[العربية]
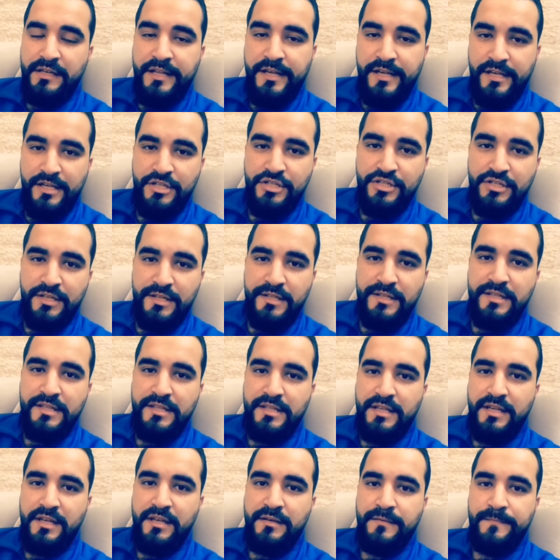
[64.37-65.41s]
ليش
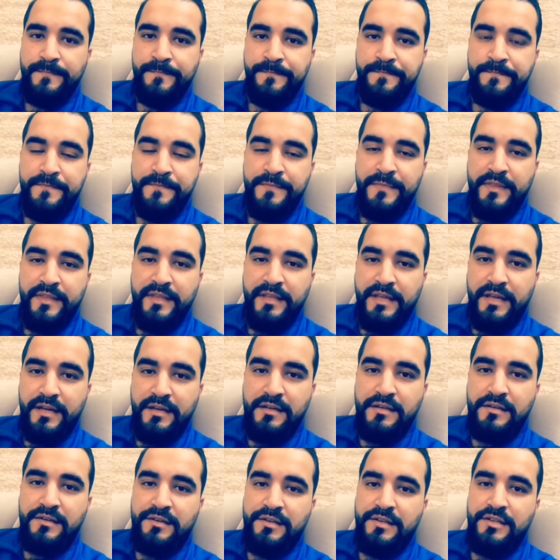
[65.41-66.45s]
أنت
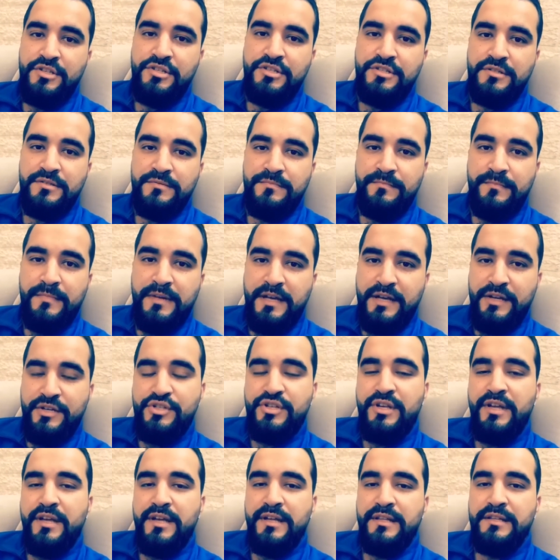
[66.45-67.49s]
كخريج معك
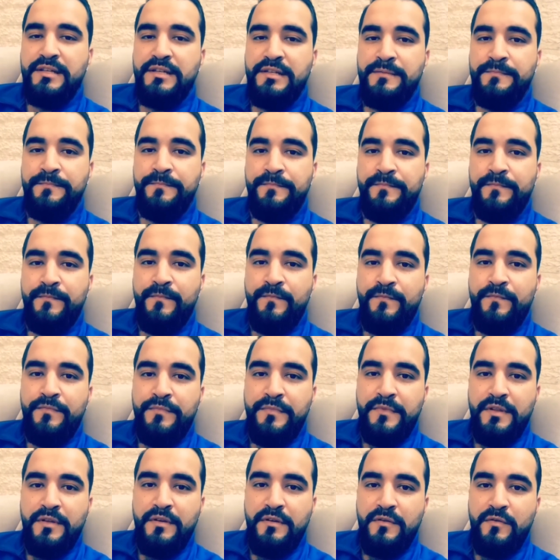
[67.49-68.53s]
شهادة
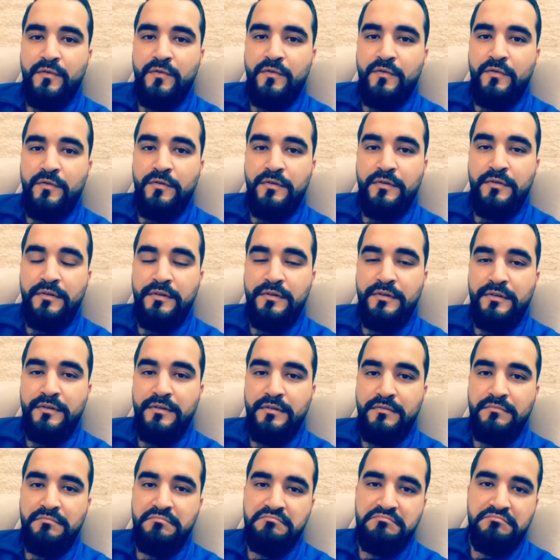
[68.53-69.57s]
و
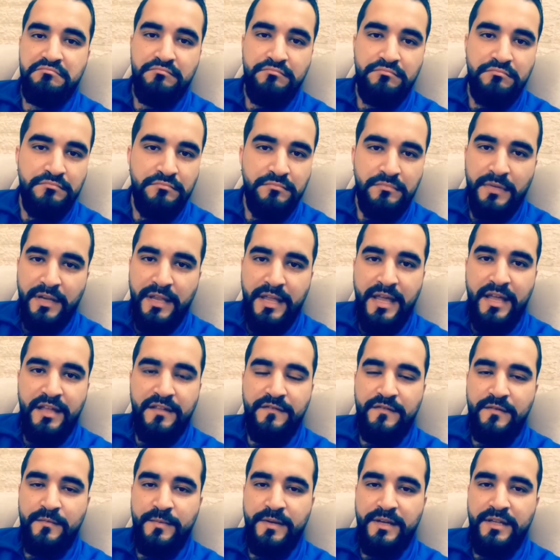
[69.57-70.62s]
قاعد
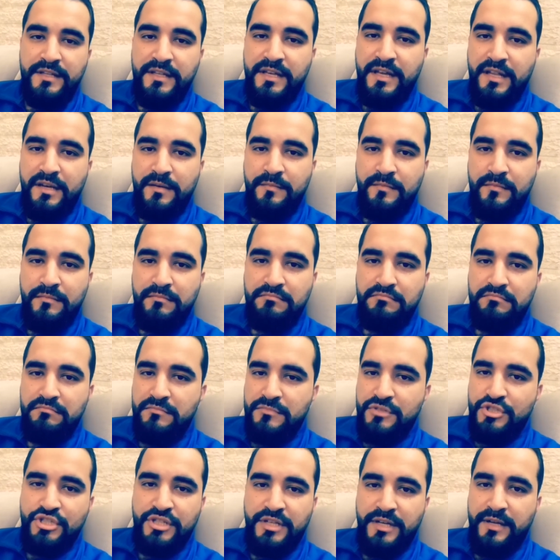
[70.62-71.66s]
في البيت يعني
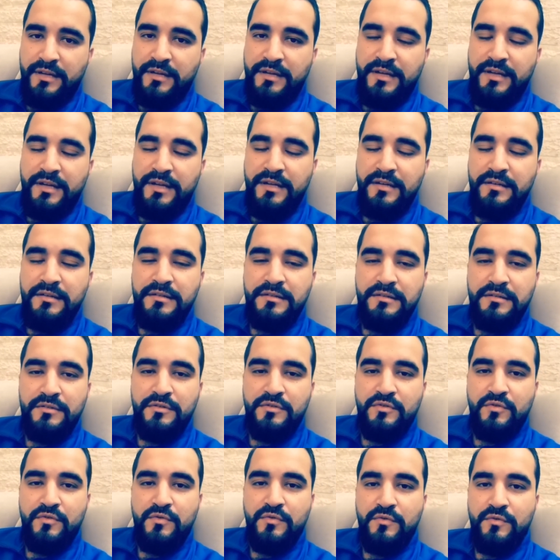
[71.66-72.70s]
مش شغال
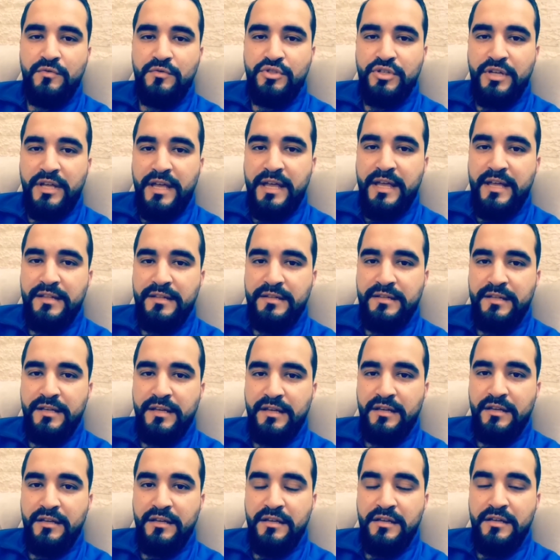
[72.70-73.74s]

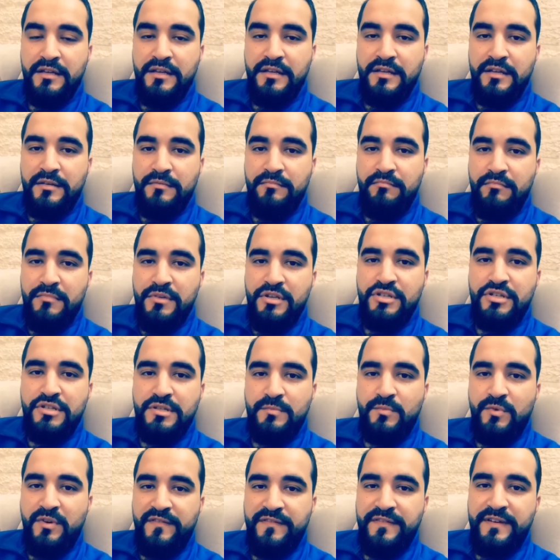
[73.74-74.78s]
وشهادتك مش
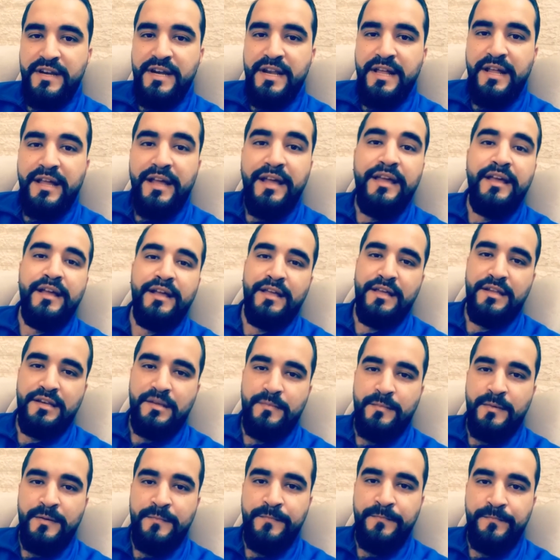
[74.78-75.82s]
موفرة لك حياة
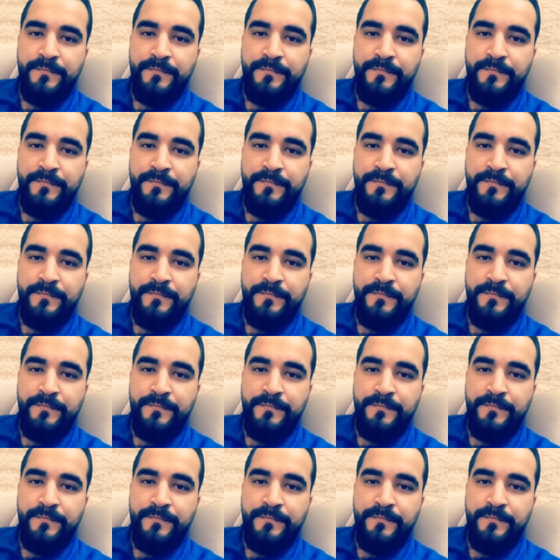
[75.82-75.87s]
كريمة